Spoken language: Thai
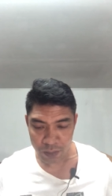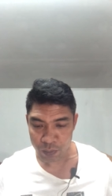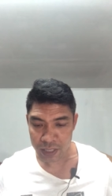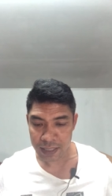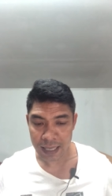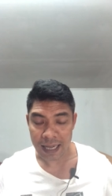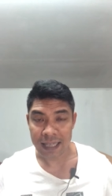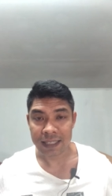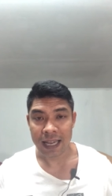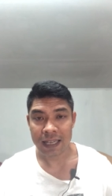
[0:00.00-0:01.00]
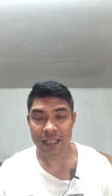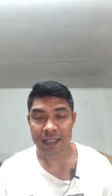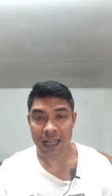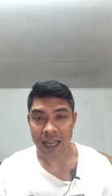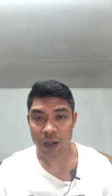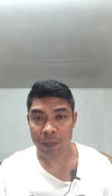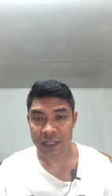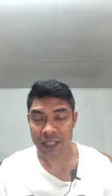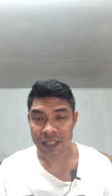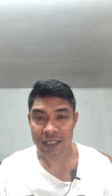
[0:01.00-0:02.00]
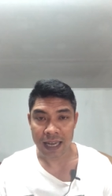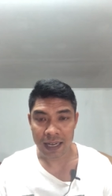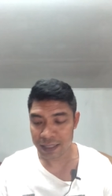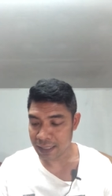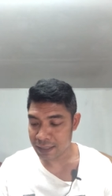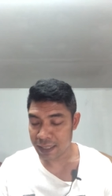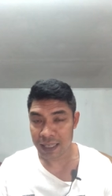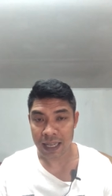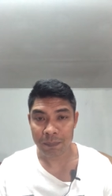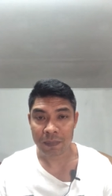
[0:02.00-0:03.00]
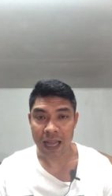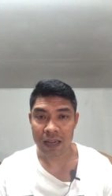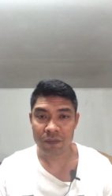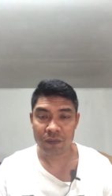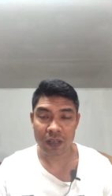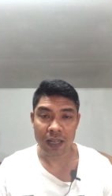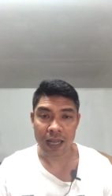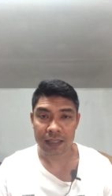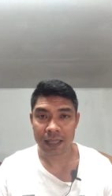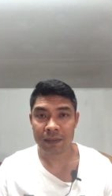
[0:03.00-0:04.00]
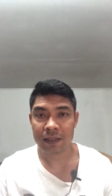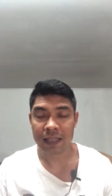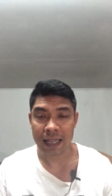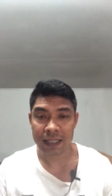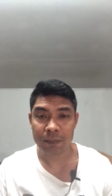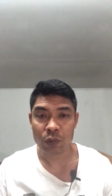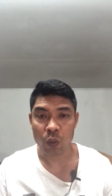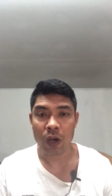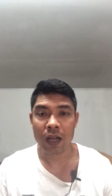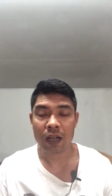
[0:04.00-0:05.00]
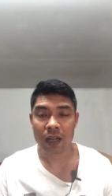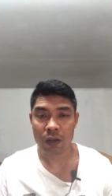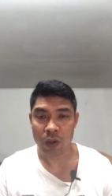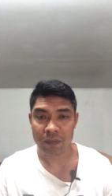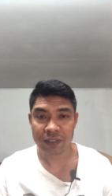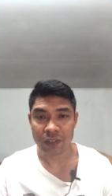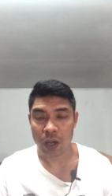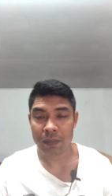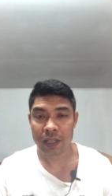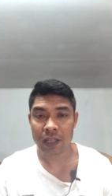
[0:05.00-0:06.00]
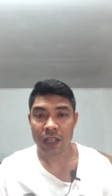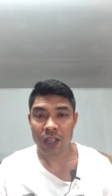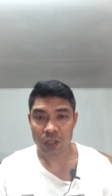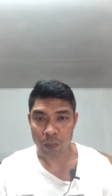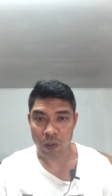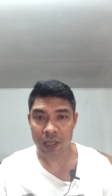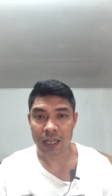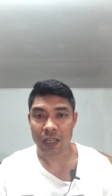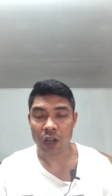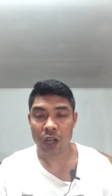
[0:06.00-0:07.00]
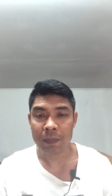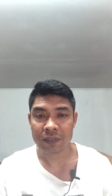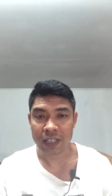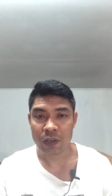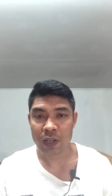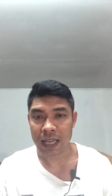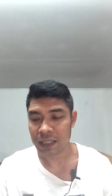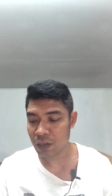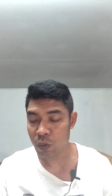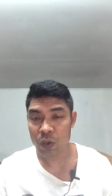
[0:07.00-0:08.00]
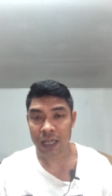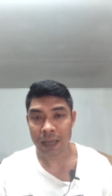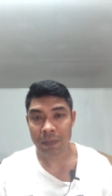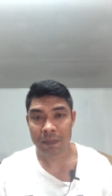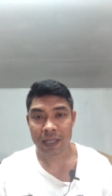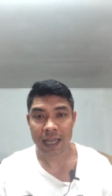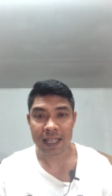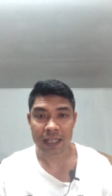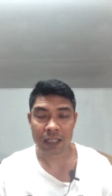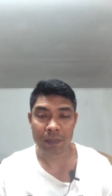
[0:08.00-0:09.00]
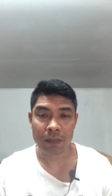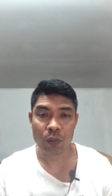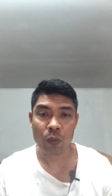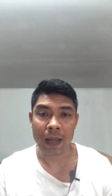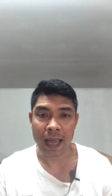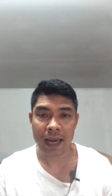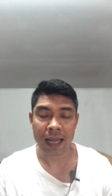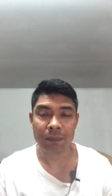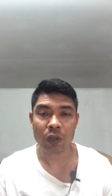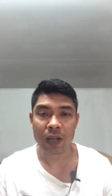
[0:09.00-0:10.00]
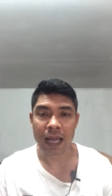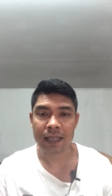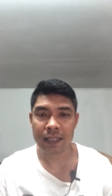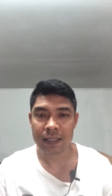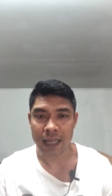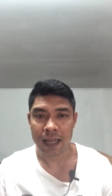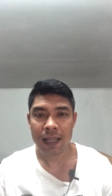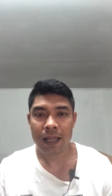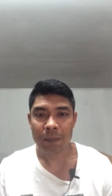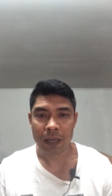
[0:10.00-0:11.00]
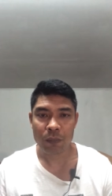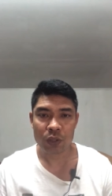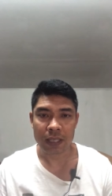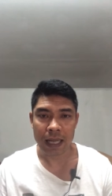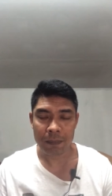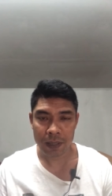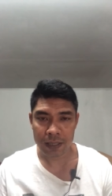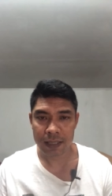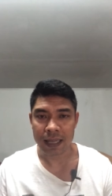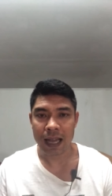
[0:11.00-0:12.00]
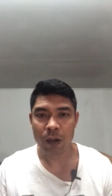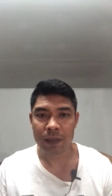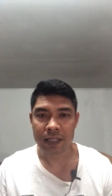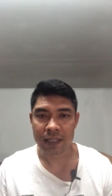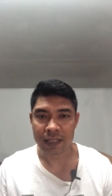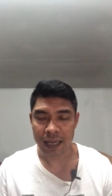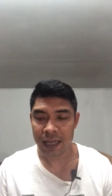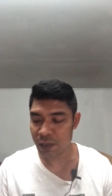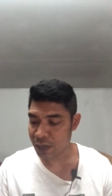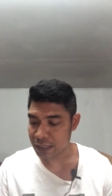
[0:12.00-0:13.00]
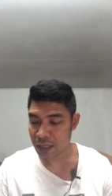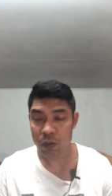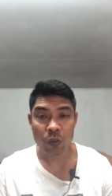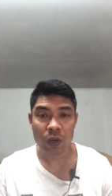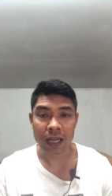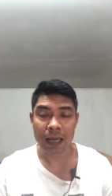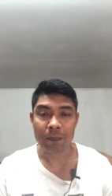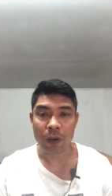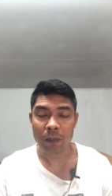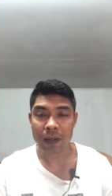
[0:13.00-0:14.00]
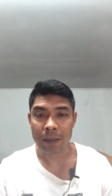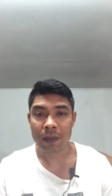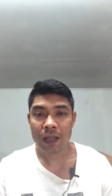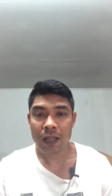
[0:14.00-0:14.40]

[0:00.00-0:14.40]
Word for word: วันนี้ถ้าใครชนะนี่จะเข้าไปชิงชนะเลิศทันทีนะครับการฟิตอาเตการเตรียมตัวความฟิตซ้อมนี่ต้องออกเกินร้อยเปอร์เซ็นต์ด้วยกันทั้งคู่นะครับไม่มีใครอยากจะเป็นผู้แพ้นะครับต้องการที่จะเป็นผู้ชนะเพื่อที่จะเข้าไปชิงชนะเลิศด้วยกันทั้งคู่นะครับพร้อมกับ